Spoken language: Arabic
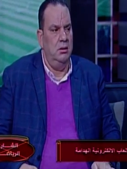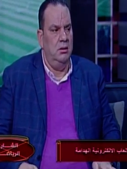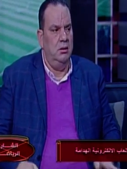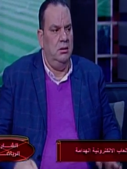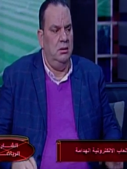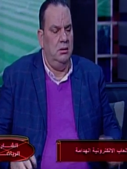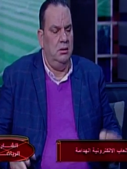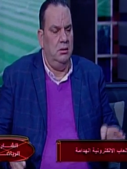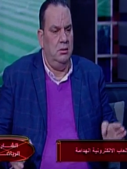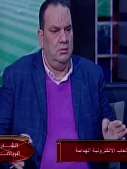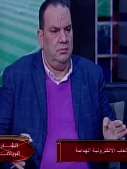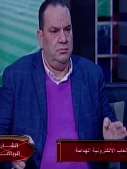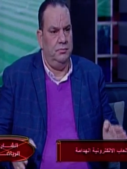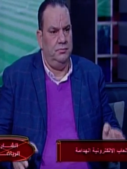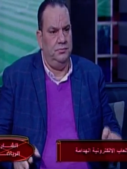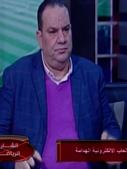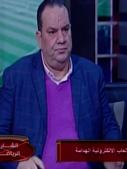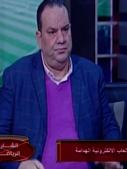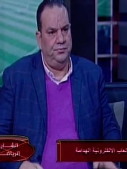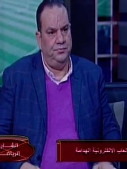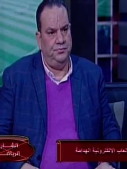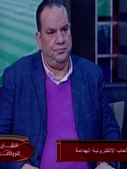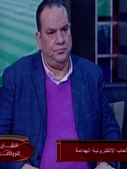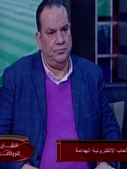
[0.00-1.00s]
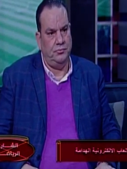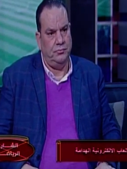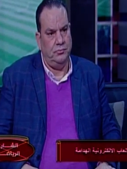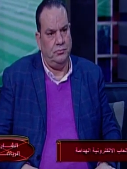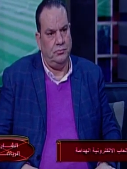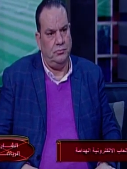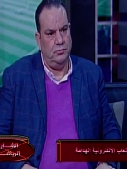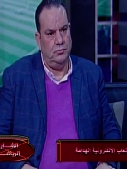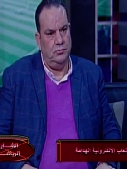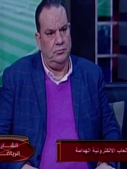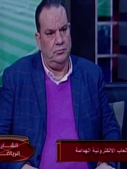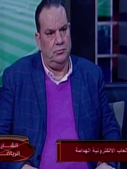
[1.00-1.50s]
والمجموع
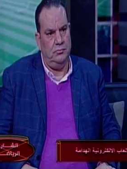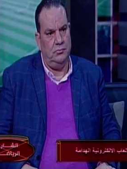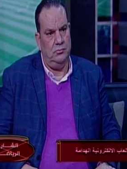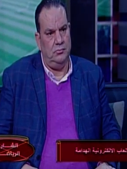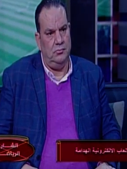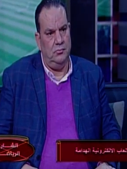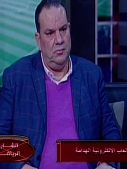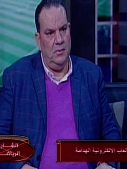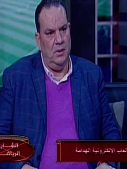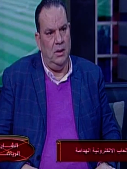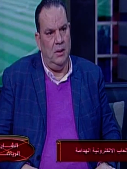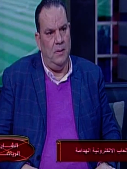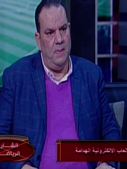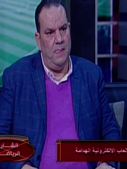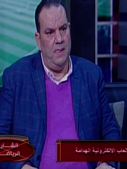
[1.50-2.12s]
بيتحسب على الاثنين